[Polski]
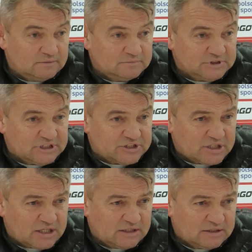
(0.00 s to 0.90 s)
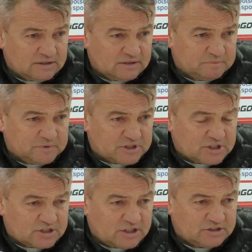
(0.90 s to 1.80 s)
Myślę, że y,
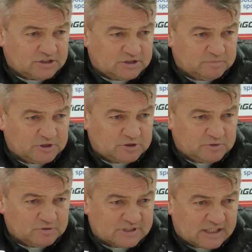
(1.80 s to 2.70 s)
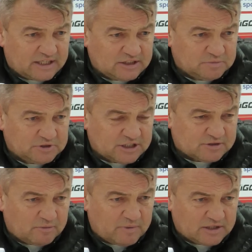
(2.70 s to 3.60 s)
pierwsze 45 minut zagraliśmy
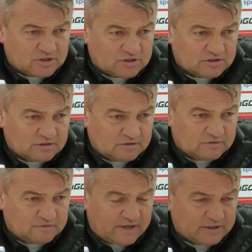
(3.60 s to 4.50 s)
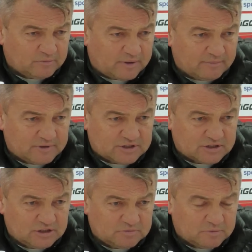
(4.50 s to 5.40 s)
niezły mecz, fajną bramkę
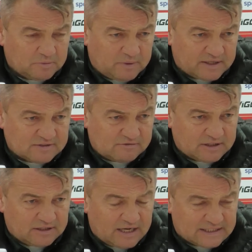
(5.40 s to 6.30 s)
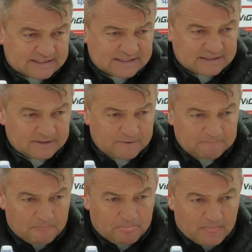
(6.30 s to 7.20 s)
strzeliśmy po bardzo ładnej akcji,
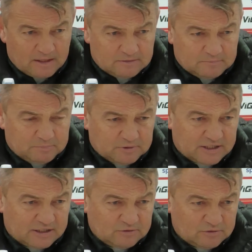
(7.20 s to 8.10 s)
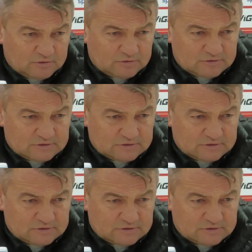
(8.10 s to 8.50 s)
po podaniu